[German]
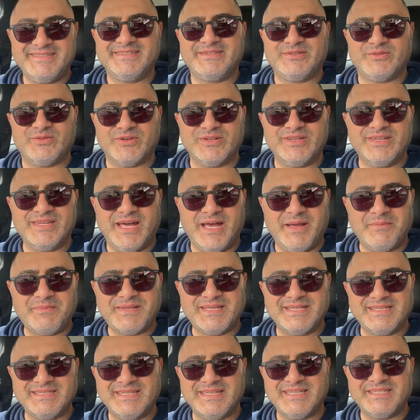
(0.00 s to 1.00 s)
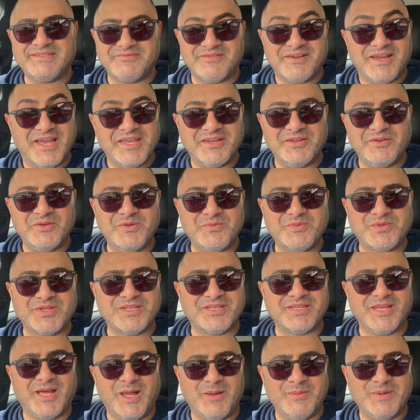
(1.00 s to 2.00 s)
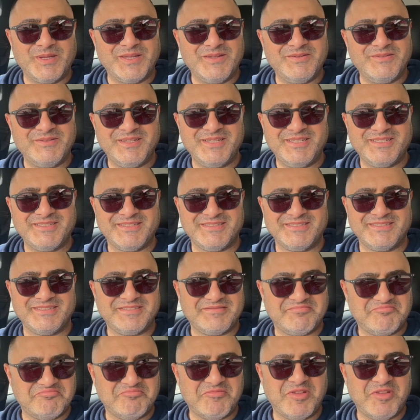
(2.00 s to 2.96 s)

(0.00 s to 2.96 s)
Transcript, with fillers: Kunde abgesetzt, war eine hübsche Dame gewesen.